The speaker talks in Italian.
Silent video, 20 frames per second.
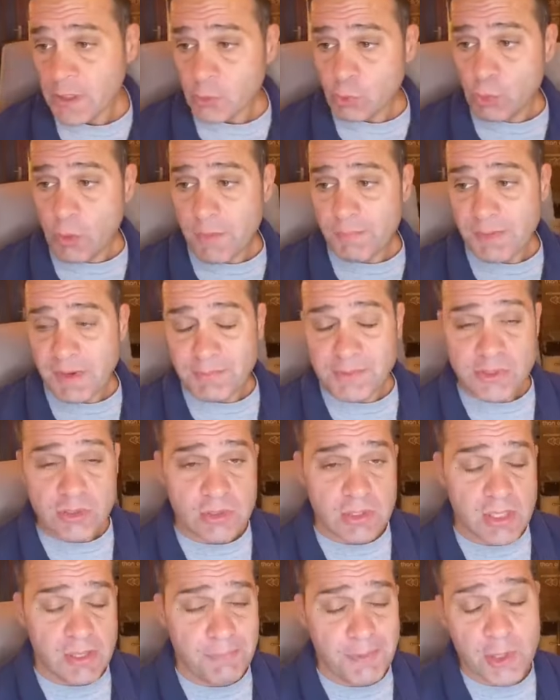Due per
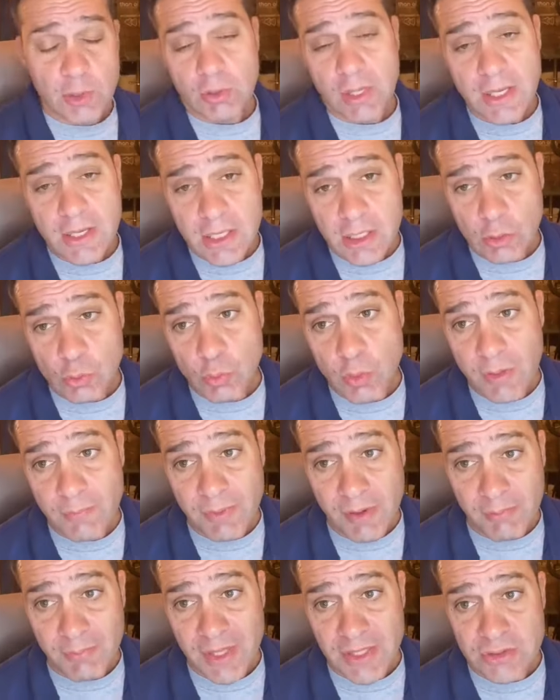mezzo della parola e due
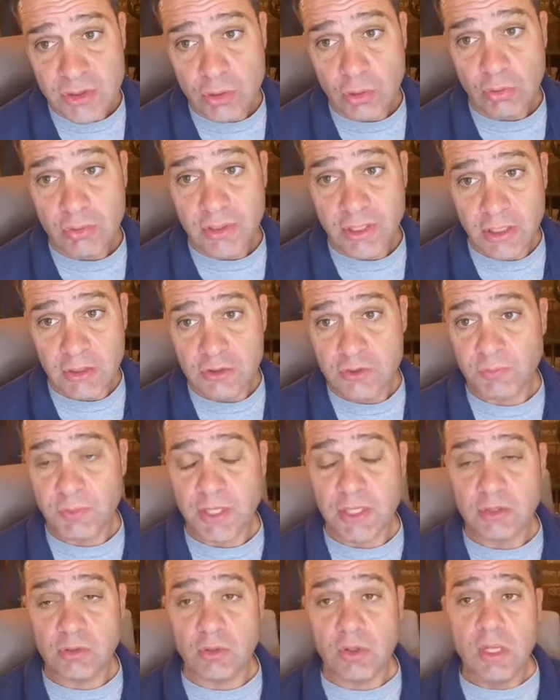per mezzo dello
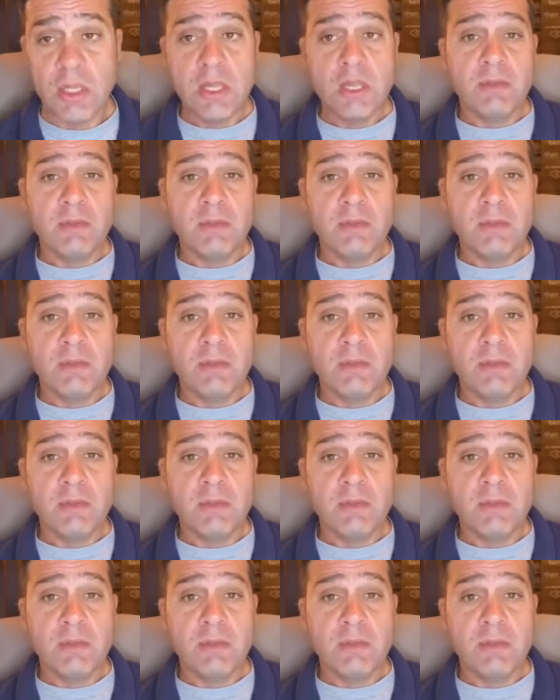Spirito.